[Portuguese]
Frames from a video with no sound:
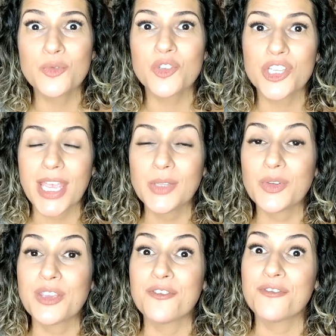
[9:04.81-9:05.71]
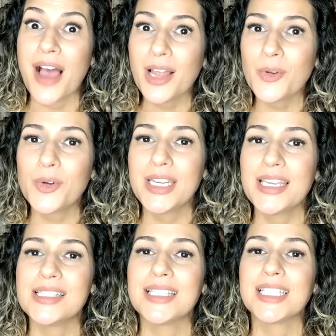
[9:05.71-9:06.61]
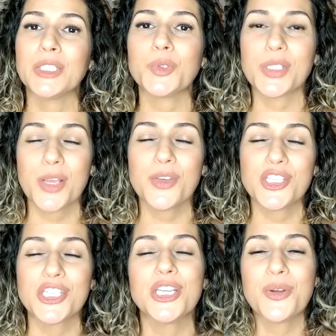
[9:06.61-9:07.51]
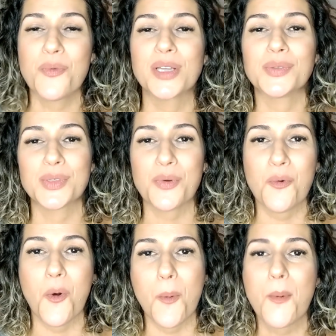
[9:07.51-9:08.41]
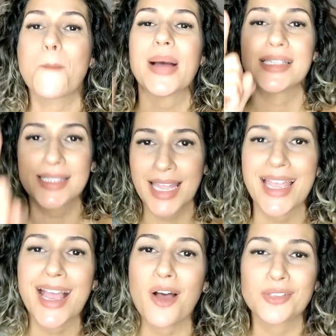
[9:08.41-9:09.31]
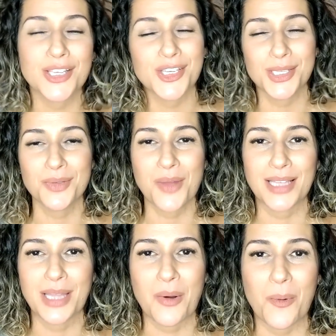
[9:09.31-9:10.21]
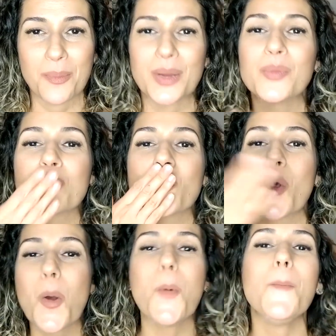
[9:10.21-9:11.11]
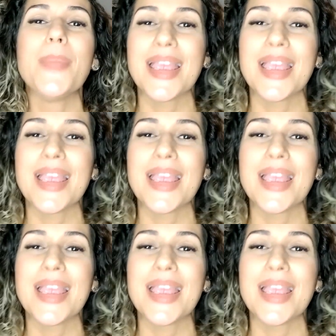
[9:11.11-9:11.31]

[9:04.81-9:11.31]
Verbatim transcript: de um jeito que valorize tanto o seu estilo quanto o seu corpo, mas tenha a calça jeans no guarda-roupa. Um